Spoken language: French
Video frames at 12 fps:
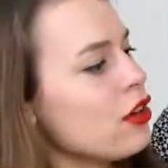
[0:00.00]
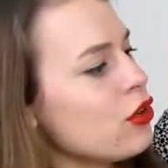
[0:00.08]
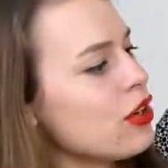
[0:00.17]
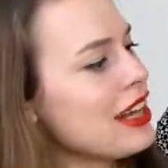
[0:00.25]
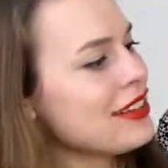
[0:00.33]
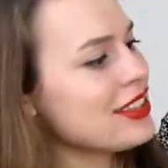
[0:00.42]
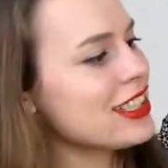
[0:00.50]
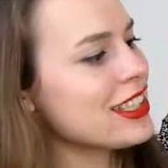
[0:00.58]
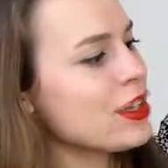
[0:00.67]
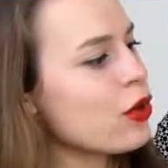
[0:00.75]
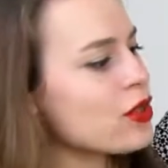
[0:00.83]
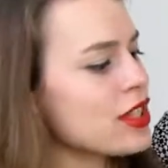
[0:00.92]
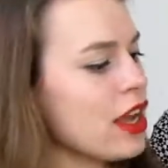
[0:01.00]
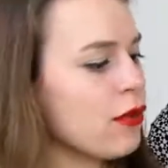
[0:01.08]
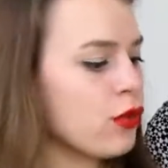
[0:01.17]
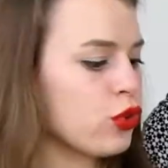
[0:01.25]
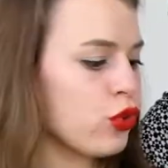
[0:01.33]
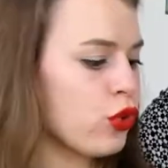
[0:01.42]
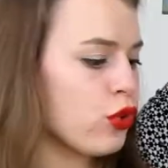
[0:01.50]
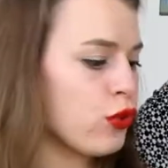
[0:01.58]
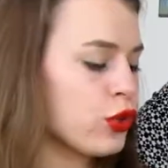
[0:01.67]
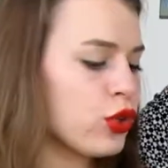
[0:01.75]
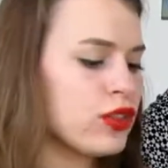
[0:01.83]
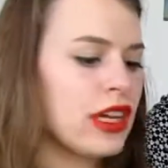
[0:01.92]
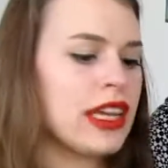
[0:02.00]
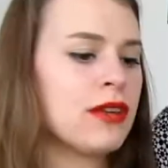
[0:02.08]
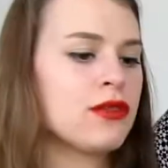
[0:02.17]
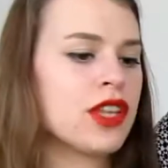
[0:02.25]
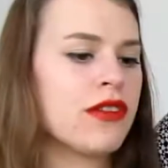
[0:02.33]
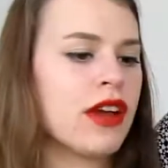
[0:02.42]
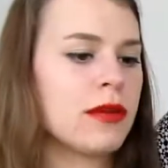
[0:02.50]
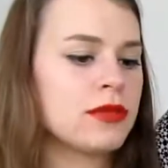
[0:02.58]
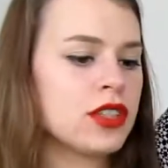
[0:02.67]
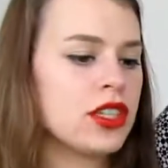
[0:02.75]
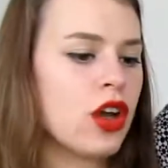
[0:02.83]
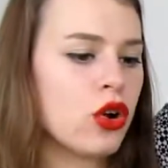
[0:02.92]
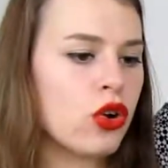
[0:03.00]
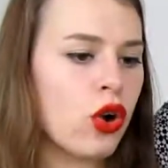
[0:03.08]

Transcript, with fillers: le lastique qui resserre votre, votre taille et vous avez un petit euh,